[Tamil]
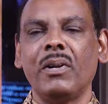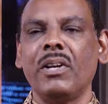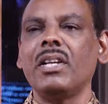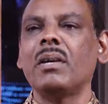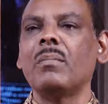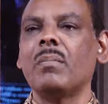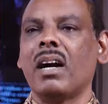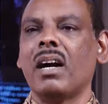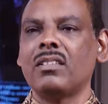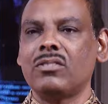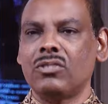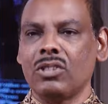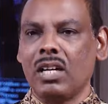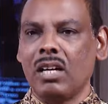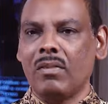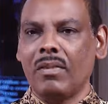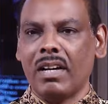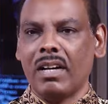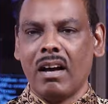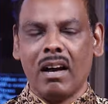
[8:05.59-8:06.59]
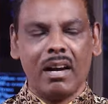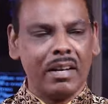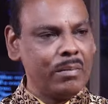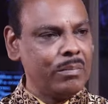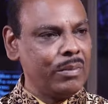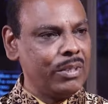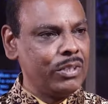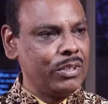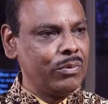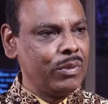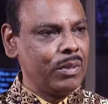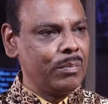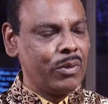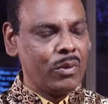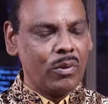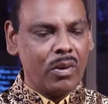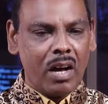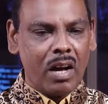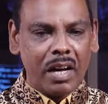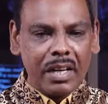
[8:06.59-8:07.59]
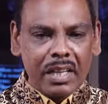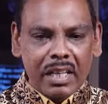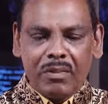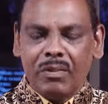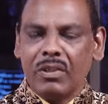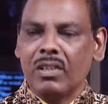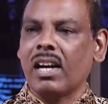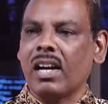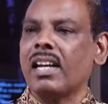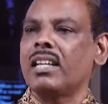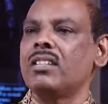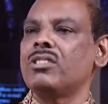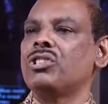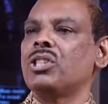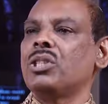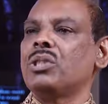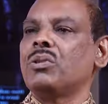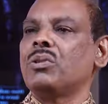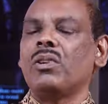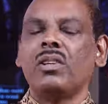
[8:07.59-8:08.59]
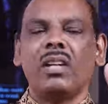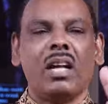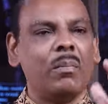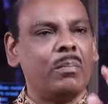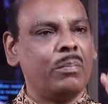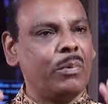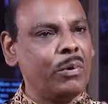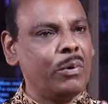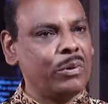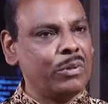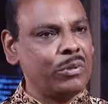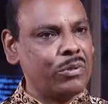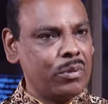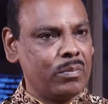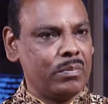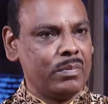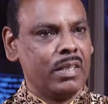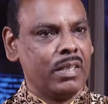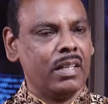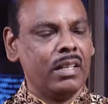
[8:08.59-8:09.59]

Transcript: பெரிய மாற்றங்கள் வர ஆரம்பித்து விடும் ஒரு அறிவு களஞ்சியத்துக்குள் நாம் போகின்றோம்